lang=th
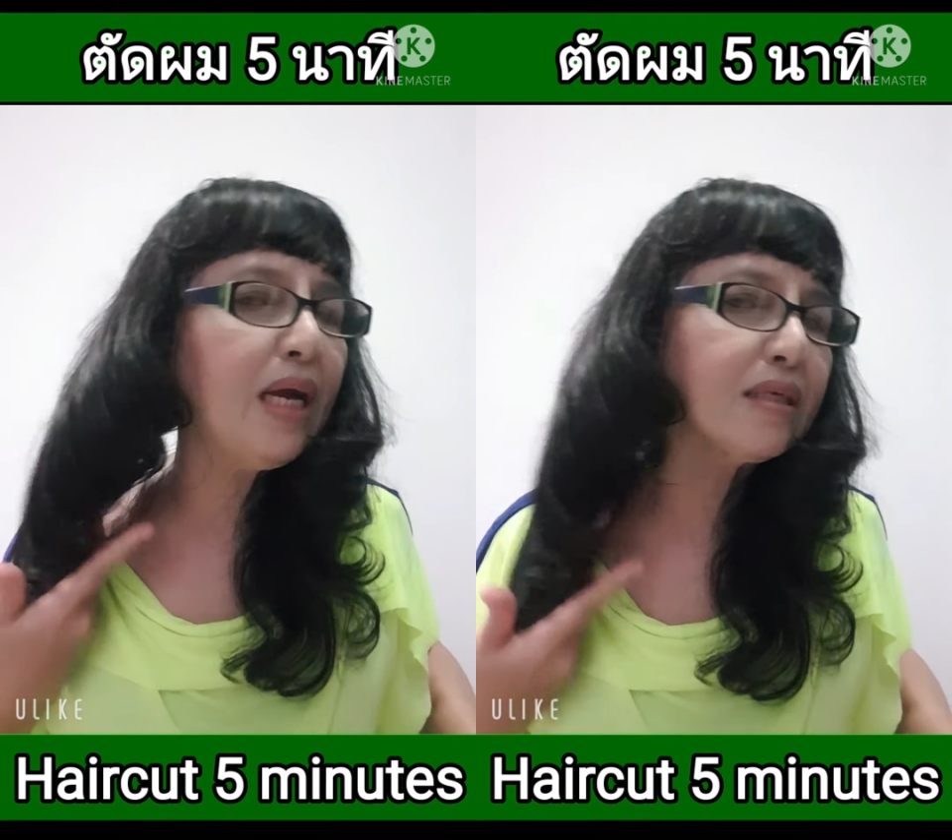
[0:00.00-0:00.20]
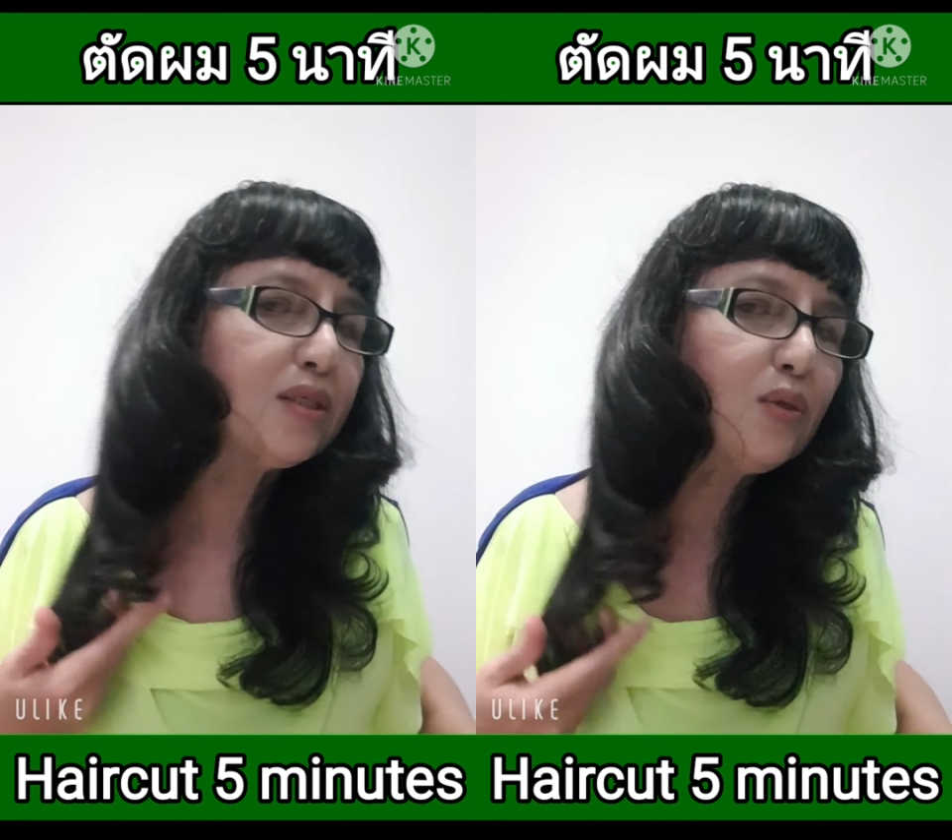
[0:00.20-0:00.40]

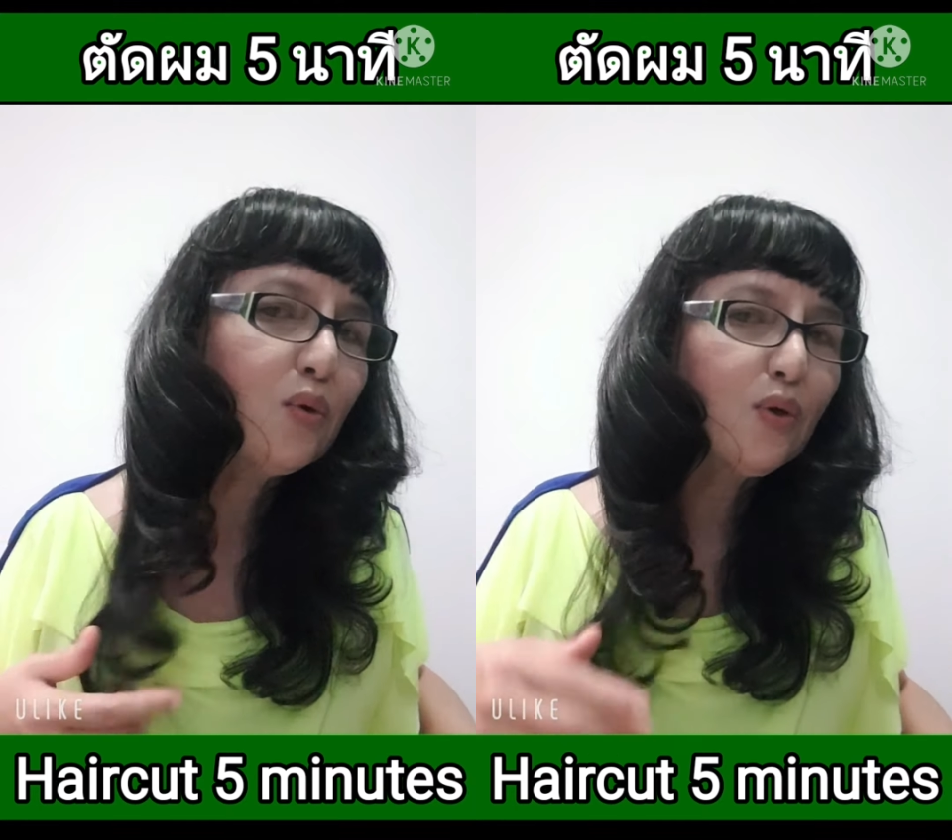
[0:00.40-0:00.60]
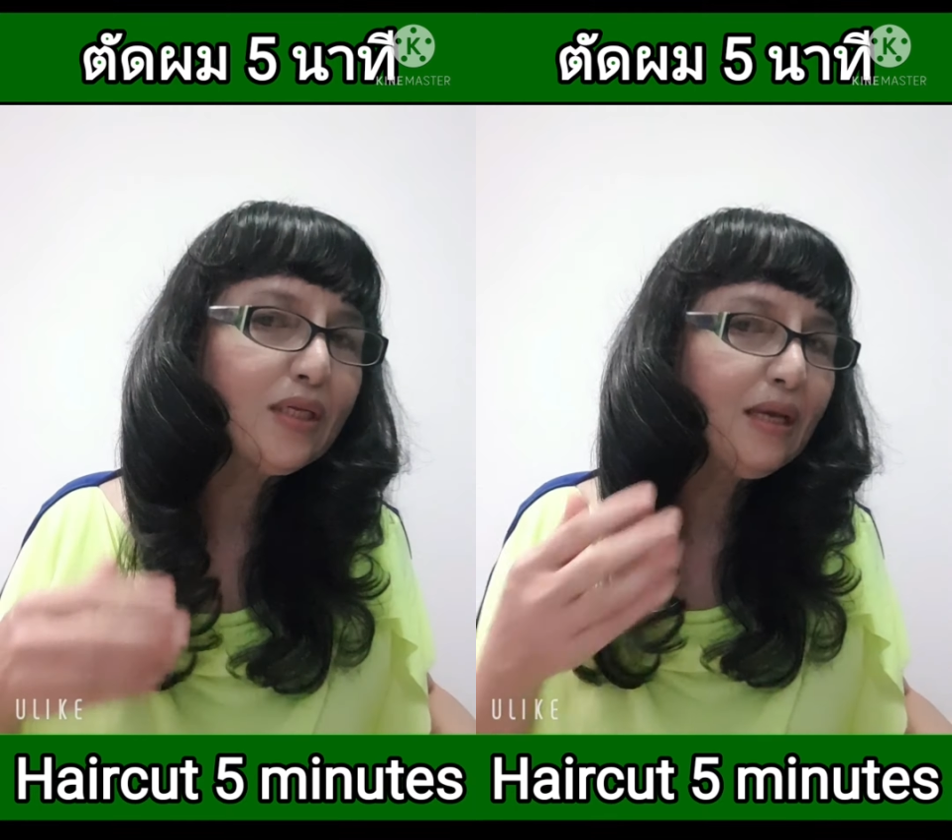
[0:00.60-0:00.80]
อยากสู
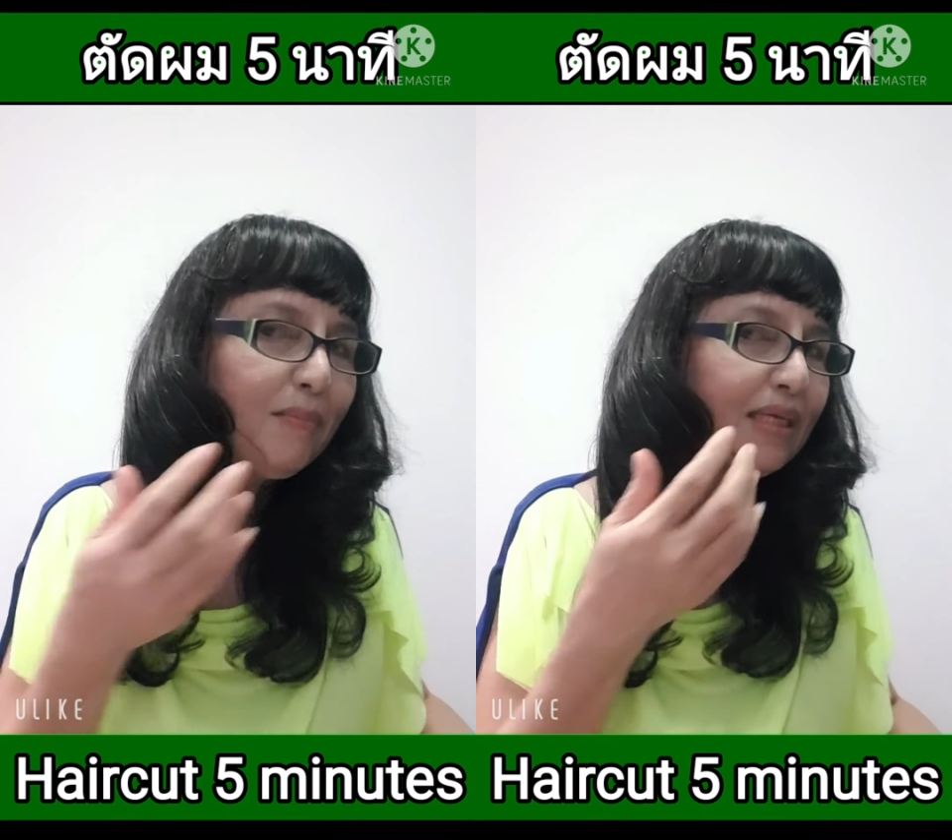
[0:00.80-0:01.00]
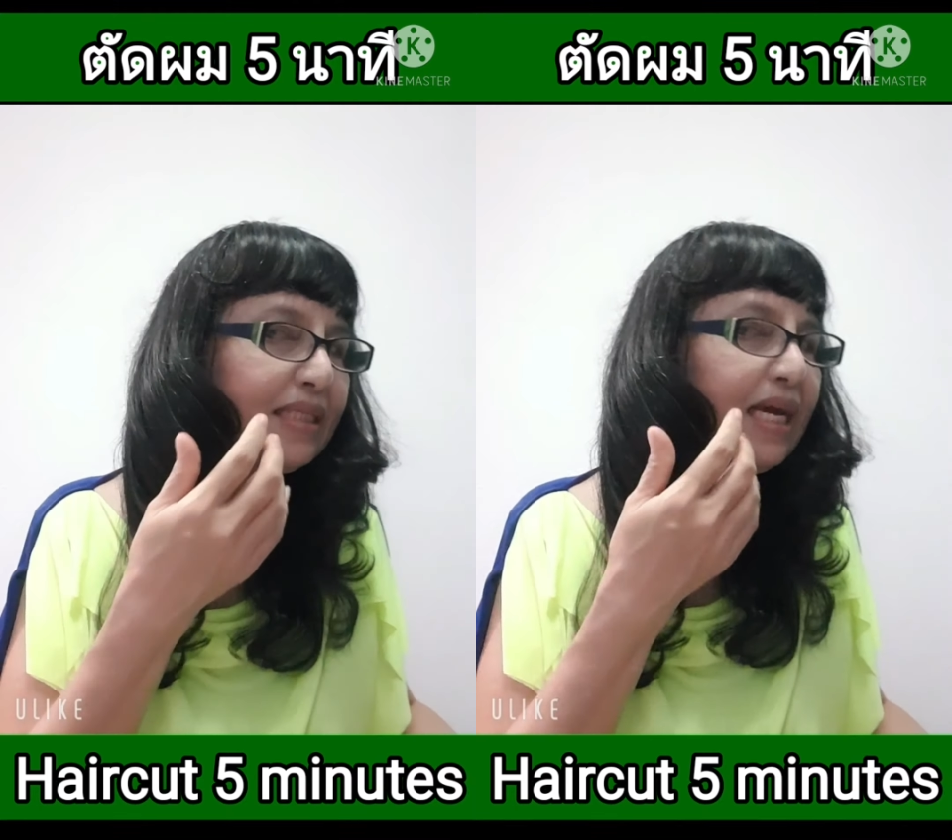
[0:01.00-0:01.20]
กโดยธ
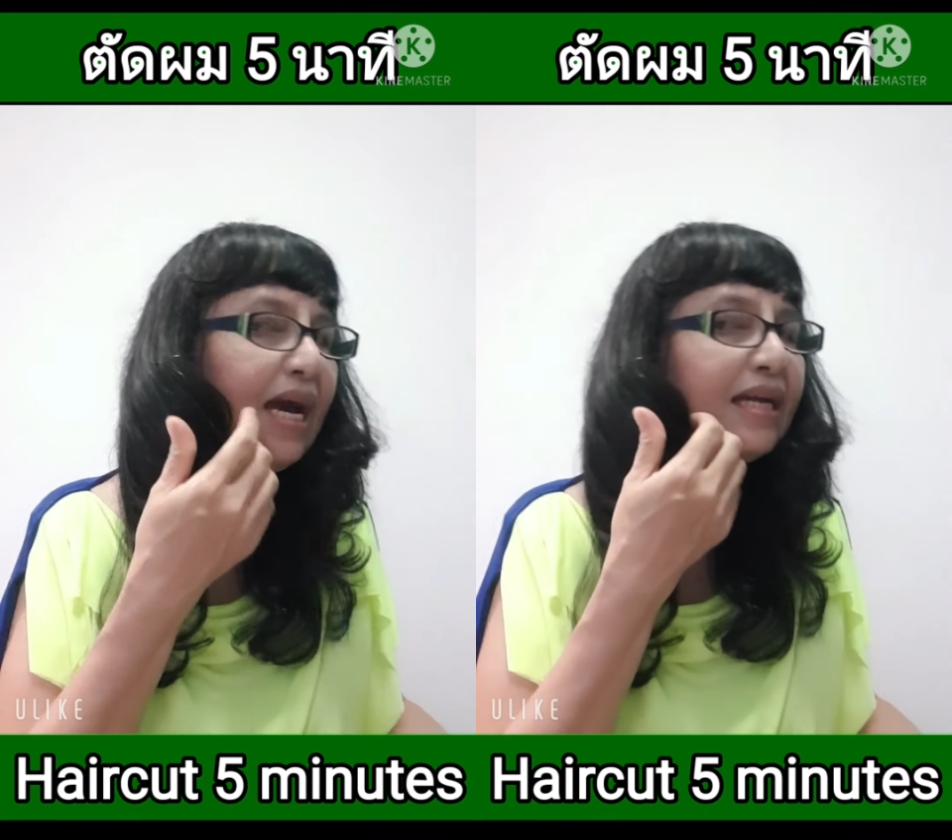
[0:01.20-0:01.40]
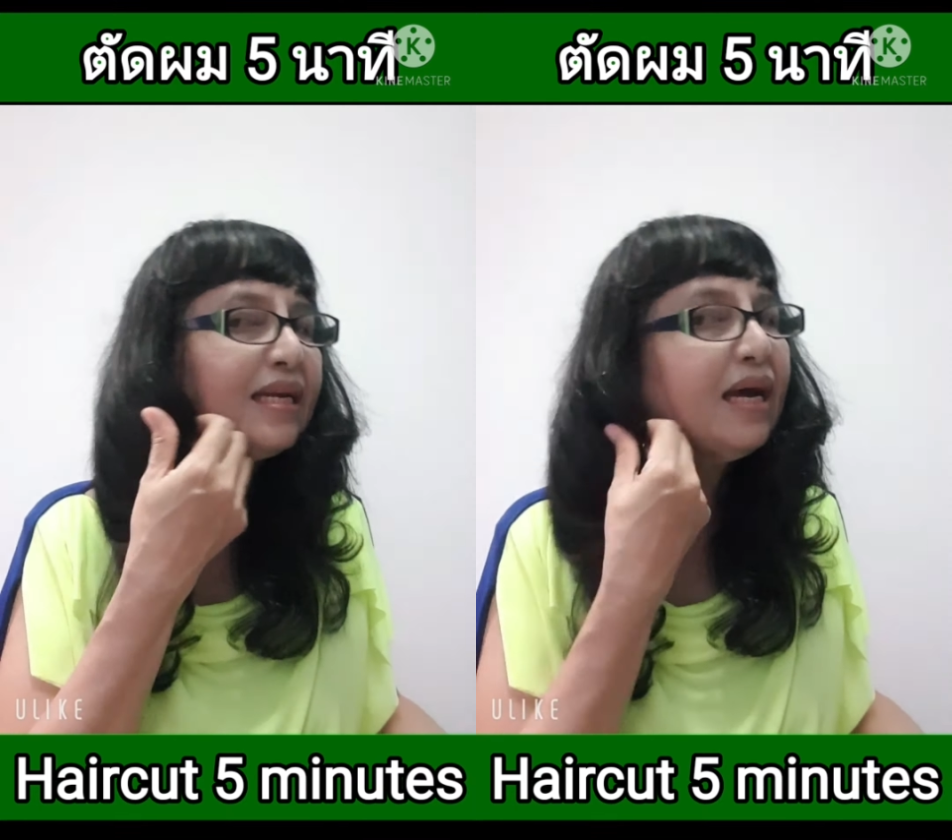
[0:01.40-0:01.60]
รรม
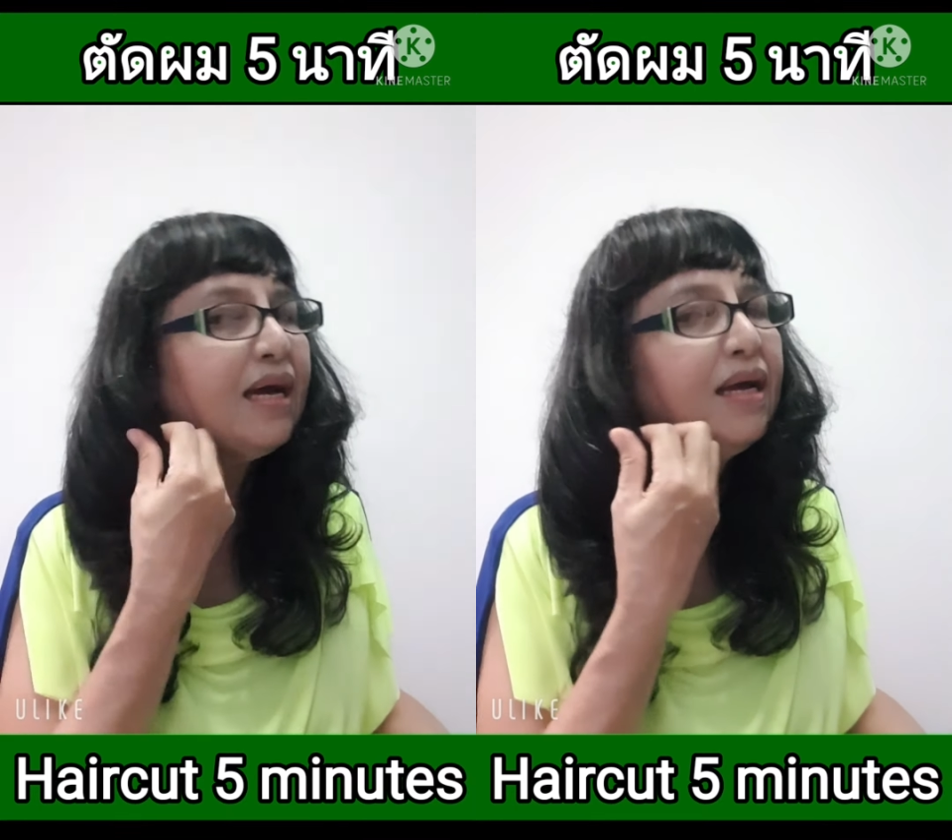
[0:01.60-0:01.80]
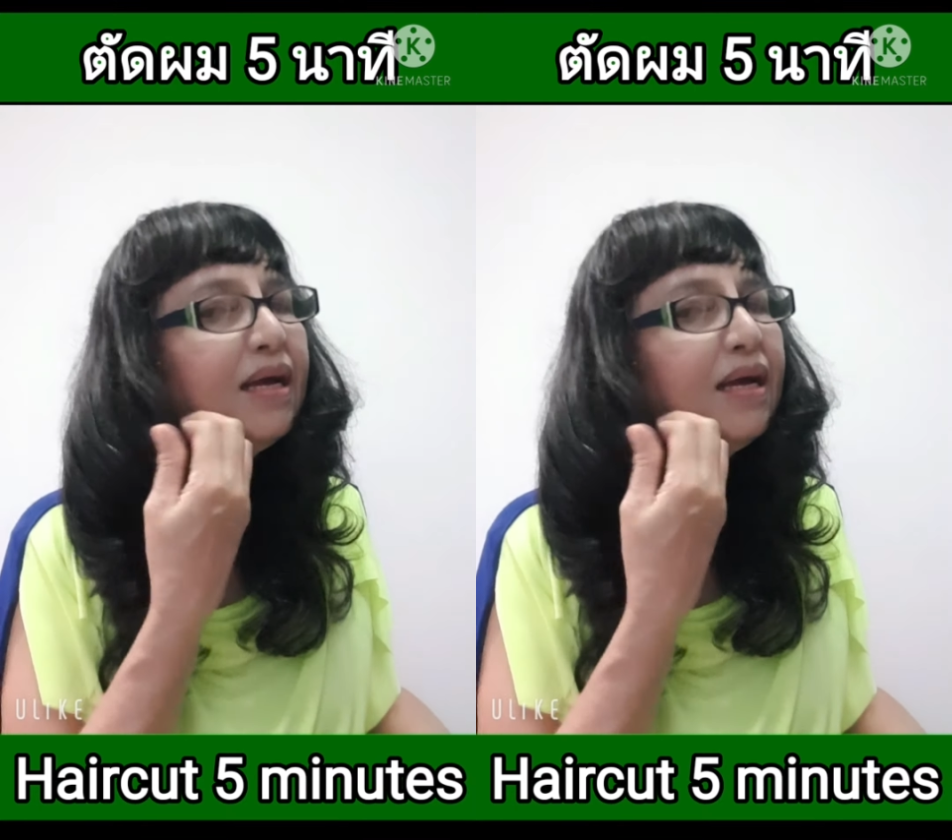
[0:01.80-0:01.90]
ชาติค่ะ